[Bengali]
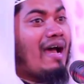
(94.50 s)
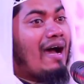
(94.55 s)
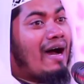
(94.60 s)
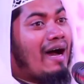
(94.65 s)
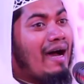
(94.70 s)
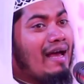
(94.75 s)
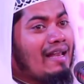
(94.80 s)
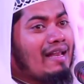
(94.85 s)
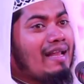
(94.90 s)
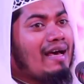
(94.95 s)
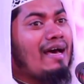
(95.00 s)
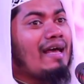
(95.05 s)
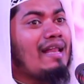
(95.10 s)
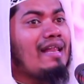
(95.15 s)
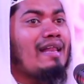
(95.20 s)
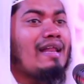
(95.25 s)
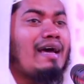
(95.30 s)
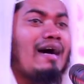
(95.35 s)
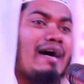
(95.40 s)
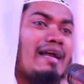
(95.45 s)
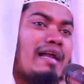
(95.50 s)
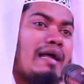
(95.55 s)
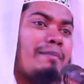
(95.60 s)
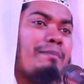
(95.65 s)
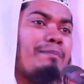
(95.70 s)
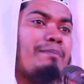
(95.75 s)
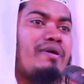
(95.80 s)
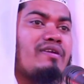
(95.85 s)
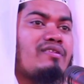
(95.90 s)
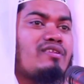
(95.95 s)
হালাল হারাম
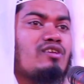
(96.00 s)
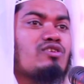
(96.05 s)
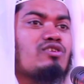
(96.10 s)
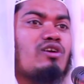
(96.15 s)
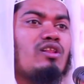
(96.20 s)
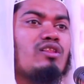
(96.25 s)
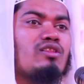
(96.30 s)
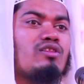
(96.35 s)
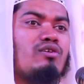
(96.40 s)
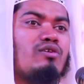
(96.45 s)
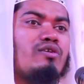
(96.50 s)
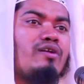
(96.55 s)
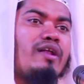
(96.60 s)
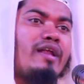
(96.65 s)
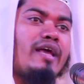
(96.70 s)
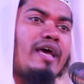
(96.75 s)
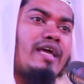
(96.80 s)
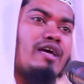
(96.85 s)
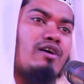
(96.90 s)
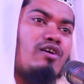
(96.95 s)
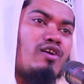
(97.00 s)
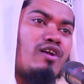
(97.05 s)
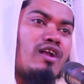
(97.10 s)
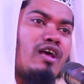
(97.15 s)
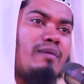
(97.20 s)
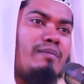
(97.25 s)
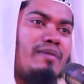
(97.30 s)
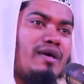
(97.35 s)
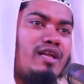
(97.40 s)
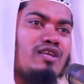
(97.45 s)
বেঁচে চলতো অন্যায়
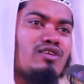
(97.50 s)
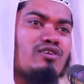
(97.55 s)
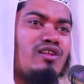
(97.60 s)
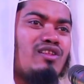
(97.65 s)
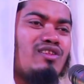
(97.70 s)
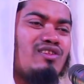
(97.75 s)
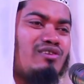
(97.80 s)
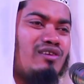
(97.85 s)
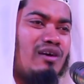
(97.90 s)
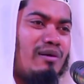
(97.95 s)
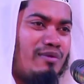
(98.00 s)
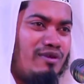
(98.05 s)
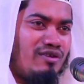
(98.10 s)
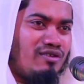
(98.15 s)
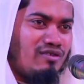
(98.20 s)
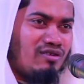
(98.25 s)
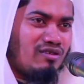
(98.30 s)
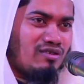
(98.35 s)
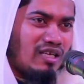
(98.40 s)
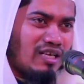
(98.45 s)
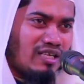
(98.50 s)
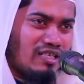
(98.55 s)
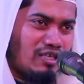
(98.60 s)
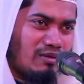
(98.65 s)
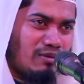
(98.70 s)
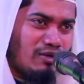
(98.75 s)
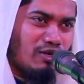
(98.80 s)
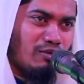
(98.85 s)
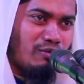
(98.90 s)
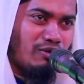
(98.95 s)
অন্যায় মেনে চলতো এমন ছিল তার
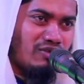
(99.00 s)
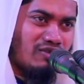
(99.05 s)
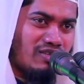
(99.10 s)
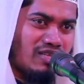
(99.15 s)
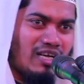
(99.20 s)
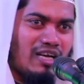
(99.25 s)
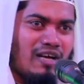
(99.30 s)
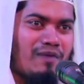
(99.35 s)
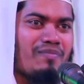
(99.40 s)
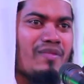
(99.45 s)
জীবন অবস্থা